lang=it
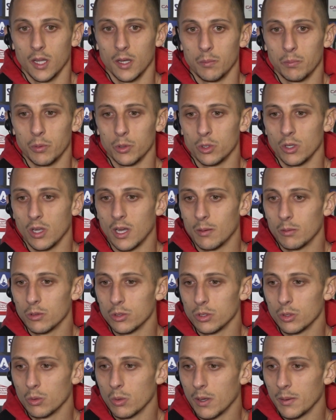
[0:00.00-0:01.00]
potevamo
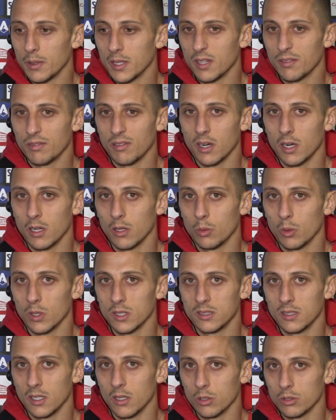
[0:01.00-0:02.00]
sicuramente fare il
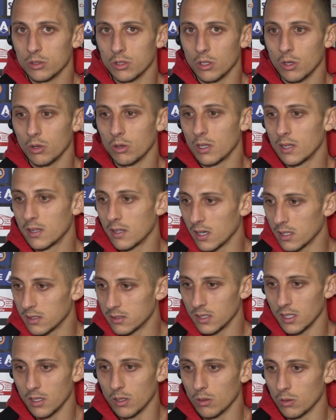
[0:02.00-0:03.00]
2-0 se non il
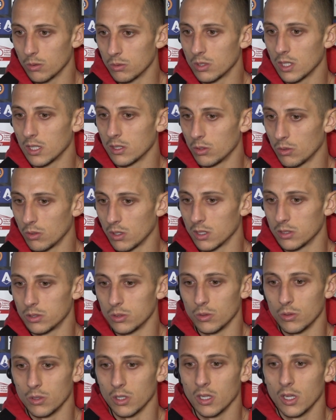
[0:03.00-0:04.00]
3-0 con tante
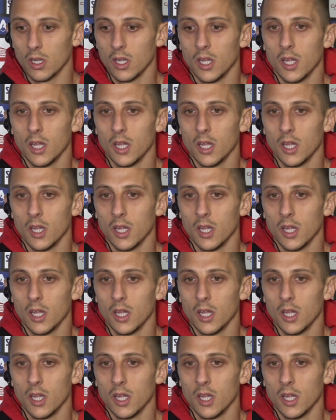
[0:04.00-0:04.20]
occasioni